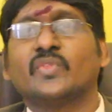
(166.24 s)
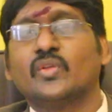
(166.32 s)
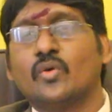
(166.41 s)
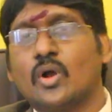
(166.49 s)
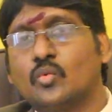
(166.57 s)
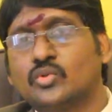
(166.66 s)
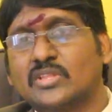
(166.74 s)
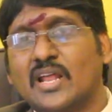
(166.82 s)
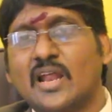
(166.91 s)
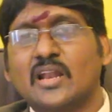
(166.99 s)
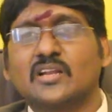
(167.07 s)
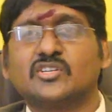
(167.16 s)
ఈ యొక్క
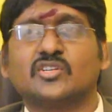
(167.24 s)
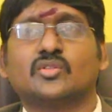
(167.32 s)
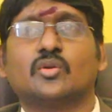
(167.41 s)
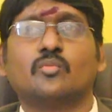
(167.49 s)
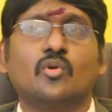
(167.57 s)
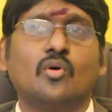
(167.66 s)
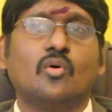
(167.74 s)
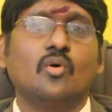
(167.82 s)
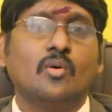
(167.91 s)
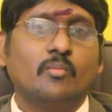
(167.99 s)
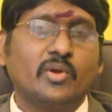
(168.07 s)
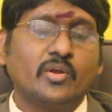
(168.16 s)
ఉత్తరా నక్షత్రంలో
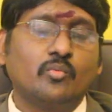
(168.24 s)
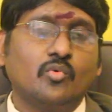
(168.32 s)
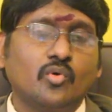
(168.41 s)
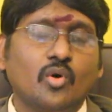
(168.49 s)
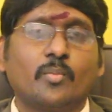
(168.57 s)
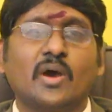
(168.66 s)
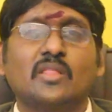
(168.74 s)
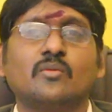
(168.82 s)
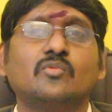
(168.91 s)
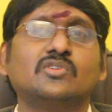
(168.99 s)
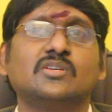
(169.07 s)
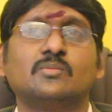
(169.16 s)
మరి మూడో
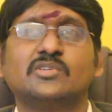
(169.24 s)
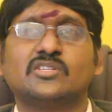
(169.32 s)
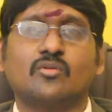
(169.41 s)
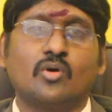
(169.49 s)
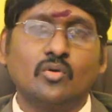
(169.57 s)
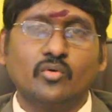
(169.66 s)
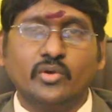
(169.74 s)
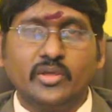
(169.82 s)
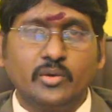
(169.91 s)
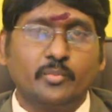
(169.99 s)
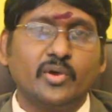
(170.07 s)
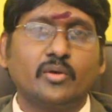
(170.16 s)
పాదంలో జన్మించిన వారు
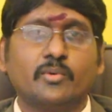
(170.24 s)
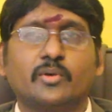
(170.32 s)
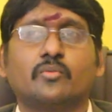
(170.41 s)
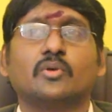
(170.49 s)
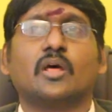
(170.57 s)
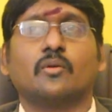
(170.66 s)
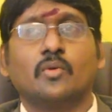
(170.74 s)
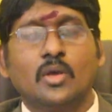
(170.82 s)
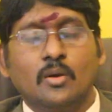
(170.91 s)
ఈ పేరు పెట్టుకుంటారు